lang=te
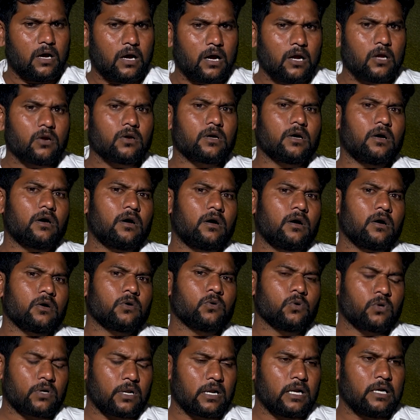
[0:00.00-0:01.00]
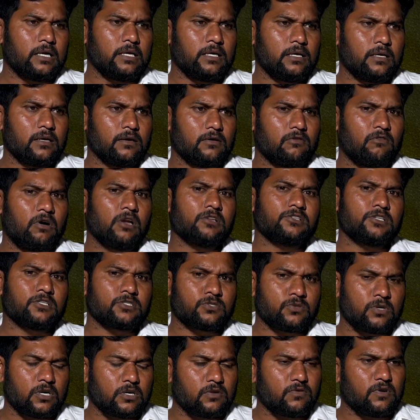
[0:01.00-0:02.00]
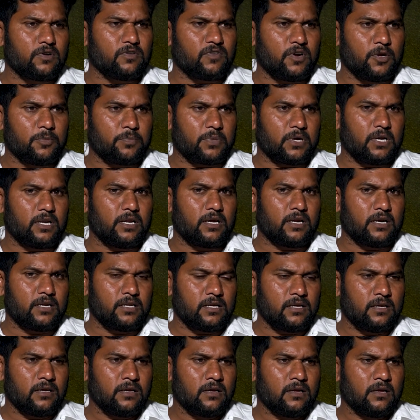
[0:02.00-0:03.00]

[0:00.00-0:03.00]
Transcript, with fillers: ఆ యొక్క కుట్రల్ని వాళ్ళు చేస్తున్నటువంటి వైఫల్యాల్ని